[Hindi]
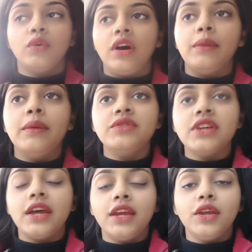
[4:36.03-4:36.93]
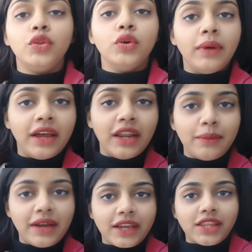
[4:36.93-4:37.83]
तो अब हम जा रहे हैं दोबारा
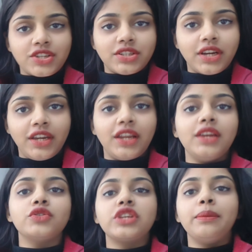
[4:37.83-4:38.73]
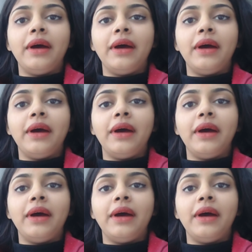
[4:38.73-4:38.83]
माँ के दर्शन करने के लिए उसके